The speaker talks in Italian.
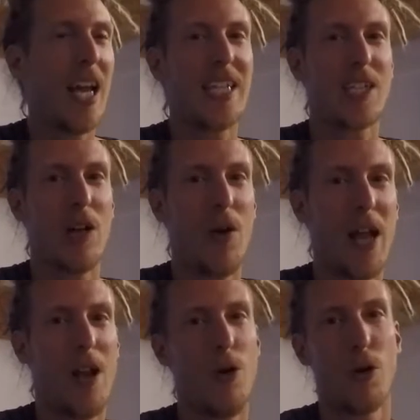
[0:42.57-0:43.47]
e se lo
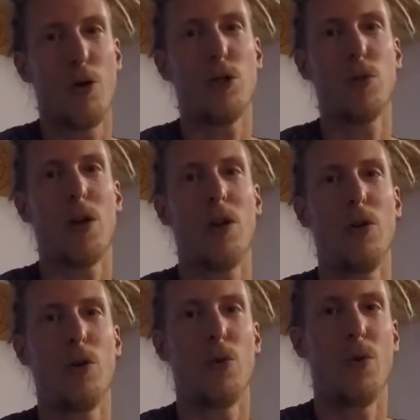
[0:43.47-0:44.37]
è loro lo
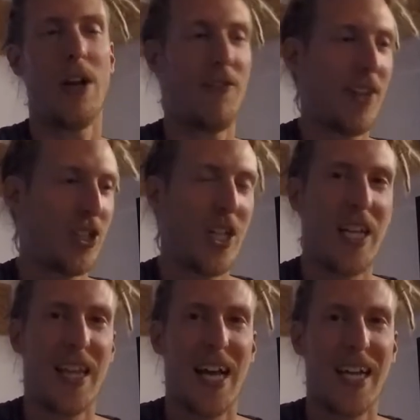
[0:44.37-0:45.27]
suonano con una
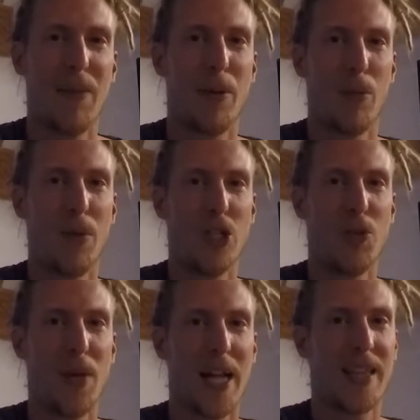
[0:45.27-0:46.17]
facilità che per un
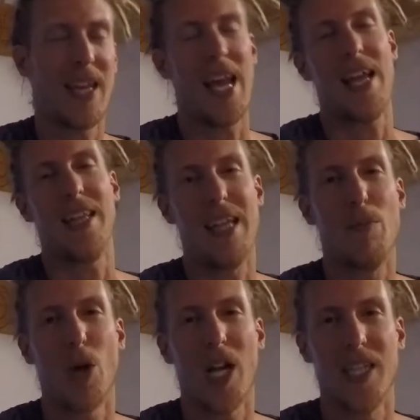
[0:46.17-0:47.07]
principiante è
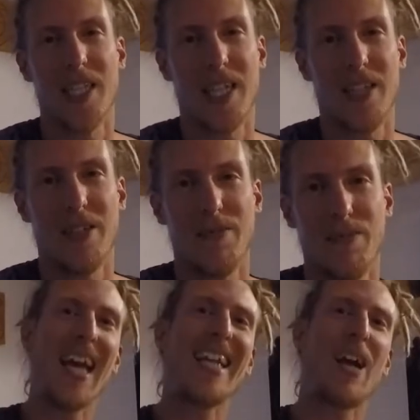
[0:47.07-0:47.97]
demoralizzante.
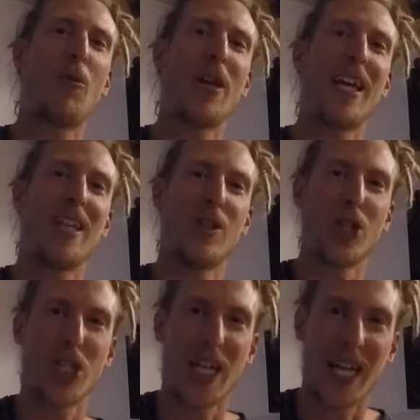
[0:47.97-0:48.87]
Ed è qui che entro in
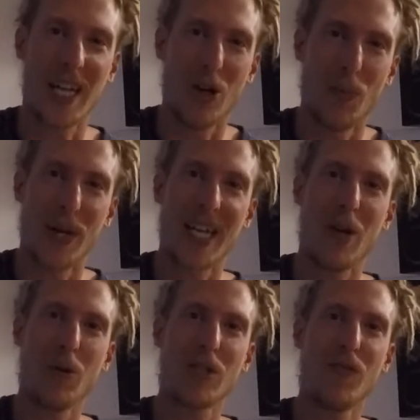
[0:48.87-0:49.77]
scena io, perché in
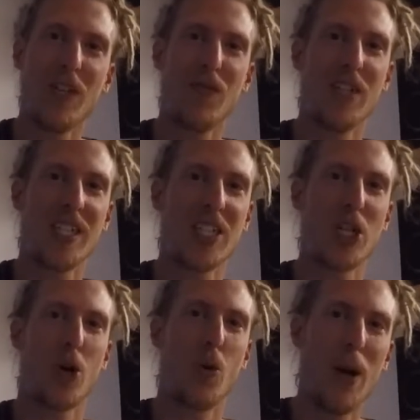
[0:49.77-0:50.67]
questo video vi
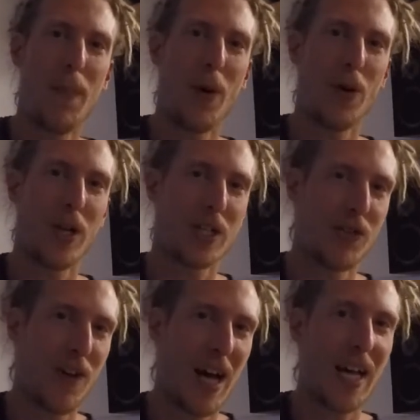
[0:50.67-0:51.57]
insegnerò quel poco che so
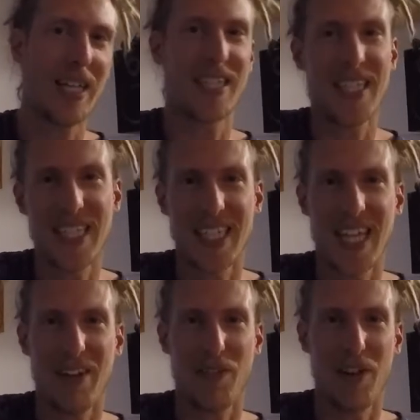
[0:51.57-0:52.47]
fare senza
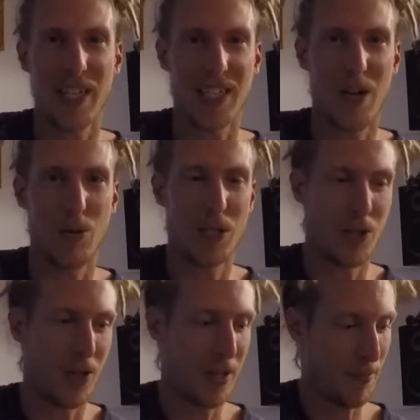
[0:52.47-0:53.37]
darvi false
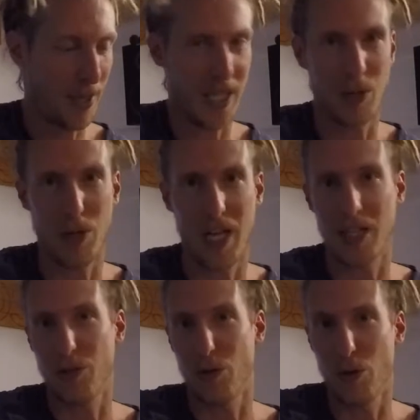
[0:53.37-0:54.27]
illusioni, perché a suonare
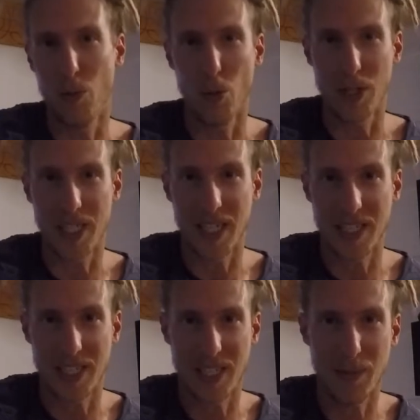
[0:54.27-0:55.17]
sono comunque
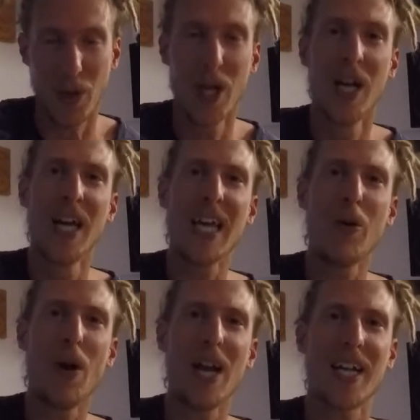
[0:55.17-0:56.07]
scarsissimo, in
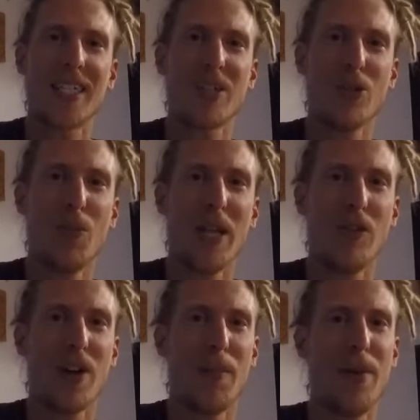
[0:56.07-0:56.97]
quella che secondo me
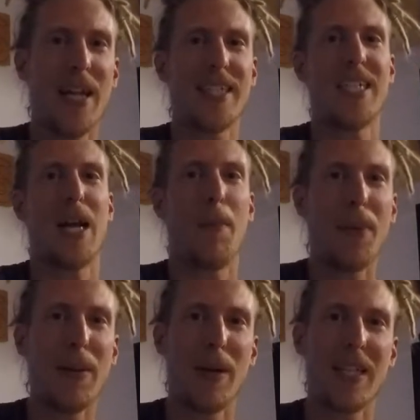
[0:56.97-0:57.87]
dovrebbe essere la
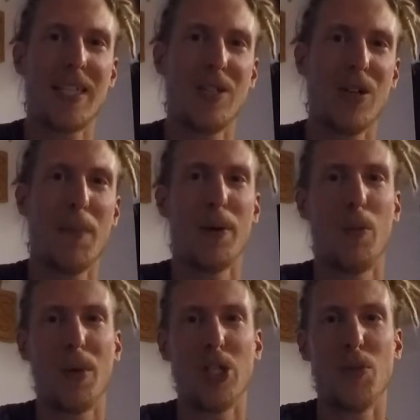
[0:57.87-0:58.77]
prima lezione per
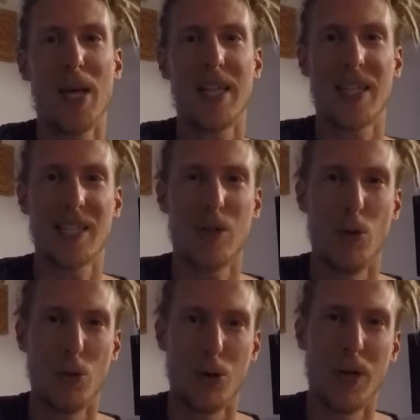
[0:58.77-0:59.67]
un principiante
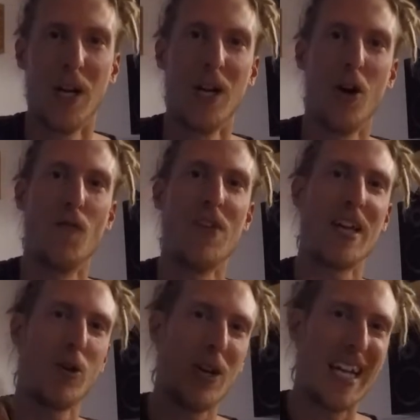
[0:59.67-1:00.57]
assoluto,
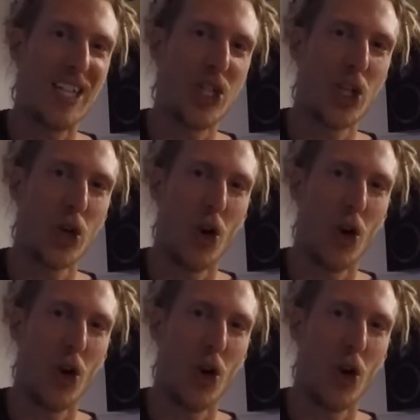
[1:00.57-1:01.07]
ovvero il giro